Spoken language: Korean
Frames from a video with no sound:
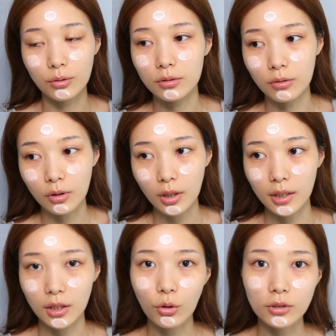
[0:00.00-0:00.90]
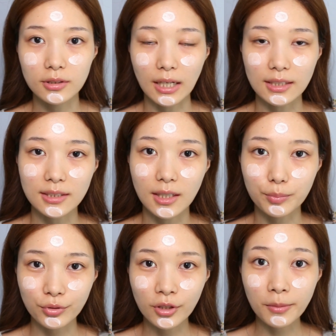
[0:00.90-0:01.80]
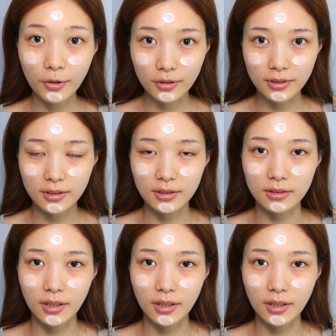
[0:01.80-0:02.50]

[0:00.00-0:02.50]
그래서 이거는 날씨가 풀리면은